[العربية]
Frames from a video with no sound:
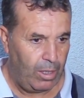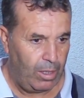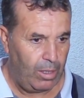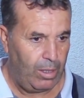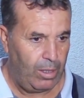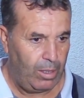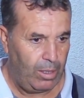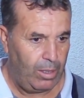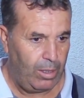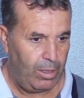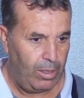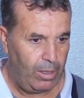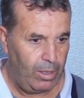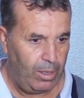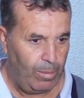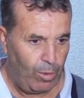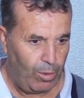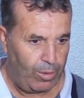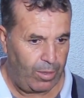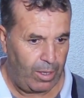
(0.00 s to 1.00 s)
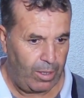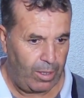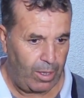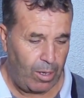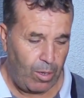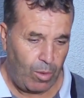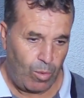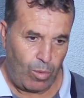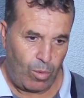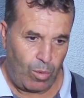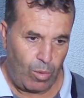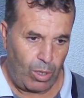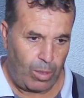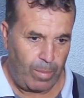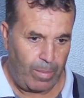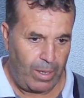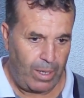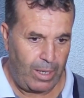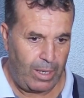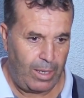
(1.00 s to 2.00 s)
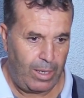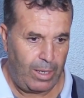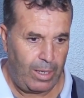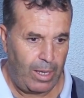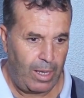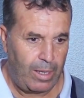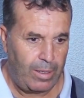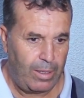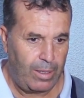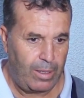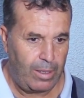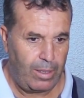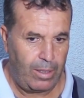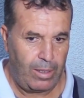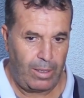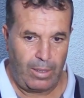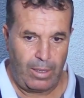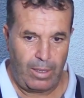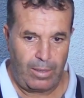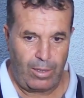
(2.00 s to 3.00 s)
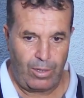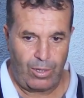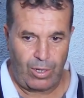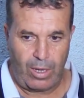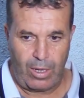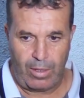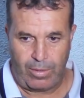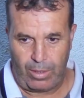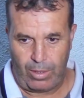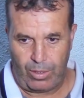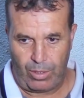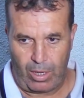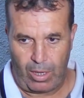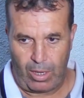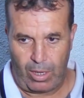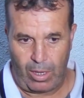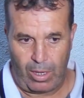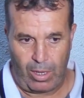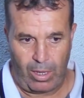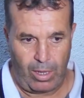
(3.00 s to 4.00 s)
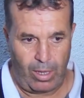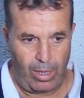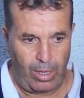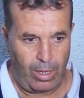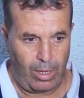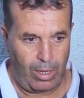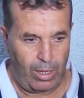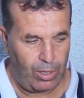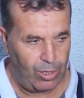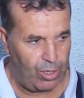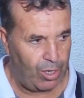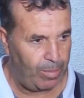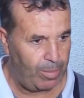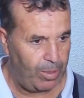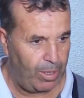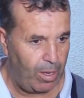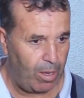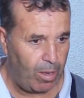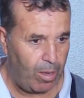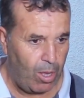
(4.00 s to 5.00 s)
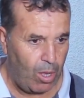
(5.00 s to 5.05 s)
المنتظر ونقول لك باللي هذه النتيجه نتيجه ايجابيه